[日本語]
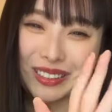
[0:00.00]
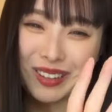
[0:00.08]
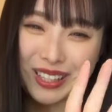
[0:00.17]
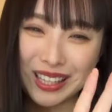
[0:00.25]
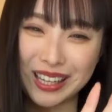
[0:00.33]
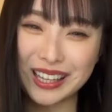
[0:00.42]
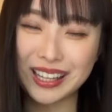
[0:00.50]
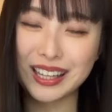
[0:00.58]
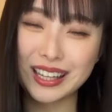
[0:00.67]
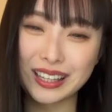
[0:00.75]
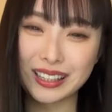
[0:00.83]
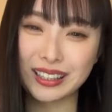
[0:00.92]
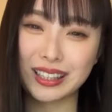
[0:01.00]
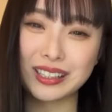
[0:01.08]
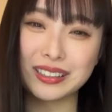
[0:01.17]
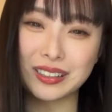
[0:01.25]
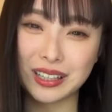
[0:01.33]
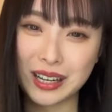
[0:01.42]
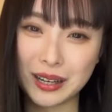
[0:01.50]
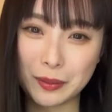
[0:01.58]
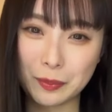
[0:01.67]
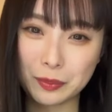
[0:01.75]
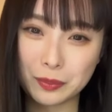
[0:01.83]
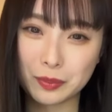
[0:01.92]
いませんっていうの
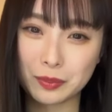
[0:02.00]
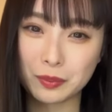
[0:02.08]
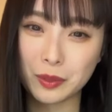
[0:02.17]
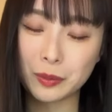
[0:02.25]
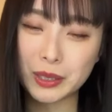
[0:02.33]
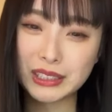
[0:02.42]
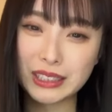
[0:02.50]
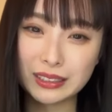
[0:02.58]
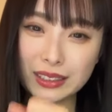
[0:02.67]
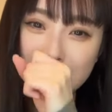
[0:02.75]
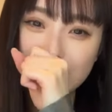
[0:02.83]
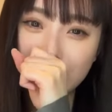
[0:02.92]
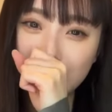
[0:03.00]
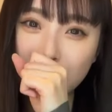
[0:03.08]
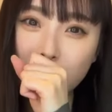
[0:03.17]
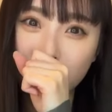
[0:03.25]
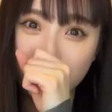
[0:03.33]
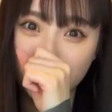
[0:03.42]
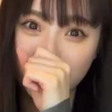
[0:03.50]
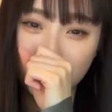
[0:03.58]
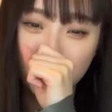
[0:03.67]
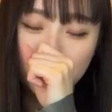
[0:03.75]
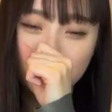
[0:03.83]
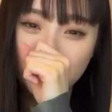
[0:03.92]
がもうめちゃくちゃよく
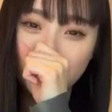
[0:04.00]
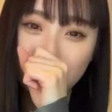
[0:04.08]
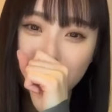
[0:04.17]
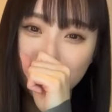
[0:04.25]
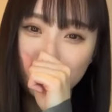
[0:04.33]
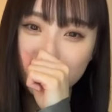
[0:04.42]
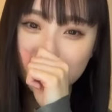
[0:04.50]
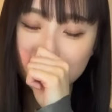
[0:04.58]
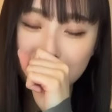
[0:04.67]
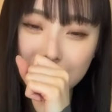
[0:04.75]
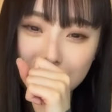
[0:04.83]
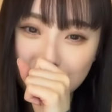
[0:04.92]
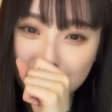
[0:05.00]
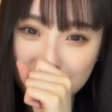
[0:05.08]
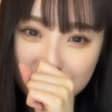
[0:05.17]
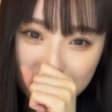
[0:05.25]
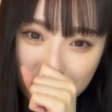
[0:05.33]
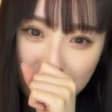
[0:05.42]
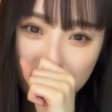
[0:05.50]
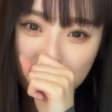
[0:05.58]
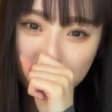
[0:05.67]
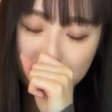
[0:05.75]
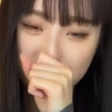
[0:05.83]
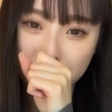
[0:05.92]
てめっちゃ泣きました
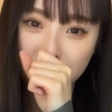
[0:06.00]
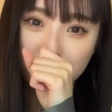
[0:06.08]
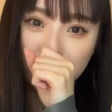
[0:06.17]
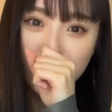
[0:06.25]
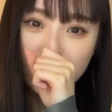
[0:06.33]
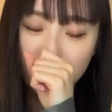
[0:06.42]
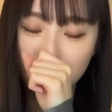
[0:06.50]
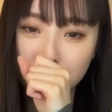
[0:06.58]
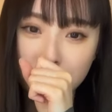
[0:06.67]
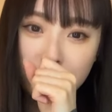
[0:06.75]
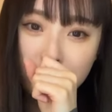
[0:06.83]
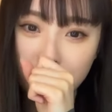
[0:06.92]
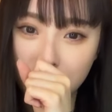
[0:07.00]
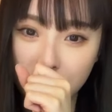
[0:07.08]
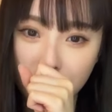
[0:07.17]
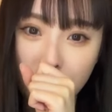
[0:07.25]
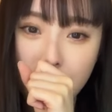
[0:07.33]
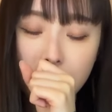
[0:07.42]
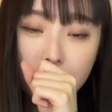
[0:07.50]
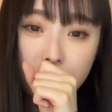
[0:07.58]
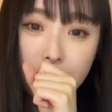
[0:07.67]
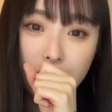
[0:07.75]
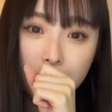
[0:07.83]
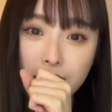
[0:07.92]
ねもう感動しすぎて
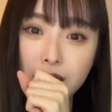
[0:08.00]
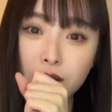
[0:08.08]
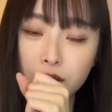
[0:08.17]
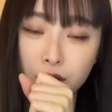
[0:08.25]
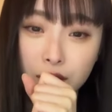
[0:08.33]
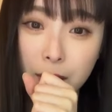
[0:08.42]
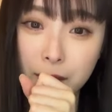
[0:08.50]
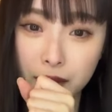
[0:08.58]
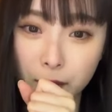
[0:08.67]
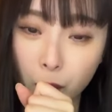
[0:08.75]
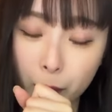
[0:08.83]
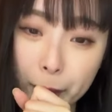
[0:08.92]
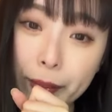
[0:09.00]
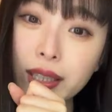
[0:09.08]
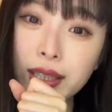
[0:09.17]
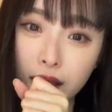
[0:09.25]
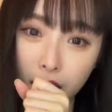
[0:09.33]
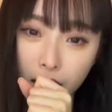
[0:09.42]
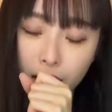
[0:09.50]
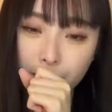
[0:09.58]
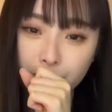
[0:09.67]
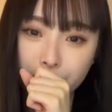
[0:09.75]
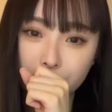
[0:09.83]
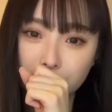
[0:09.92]
で N のためにも見ました
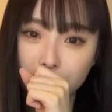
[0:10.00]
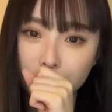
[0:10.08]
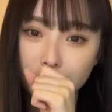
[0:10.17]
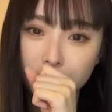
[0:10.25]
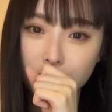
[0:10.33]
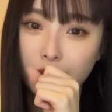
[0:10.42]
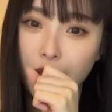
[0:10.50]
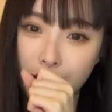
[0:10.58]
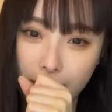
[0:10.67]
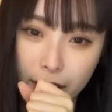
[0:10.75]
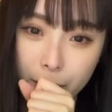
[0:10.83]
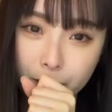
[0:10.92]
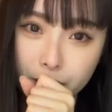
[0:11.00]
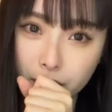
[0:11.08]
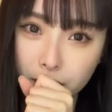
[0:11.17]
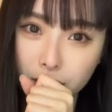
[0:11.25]
はい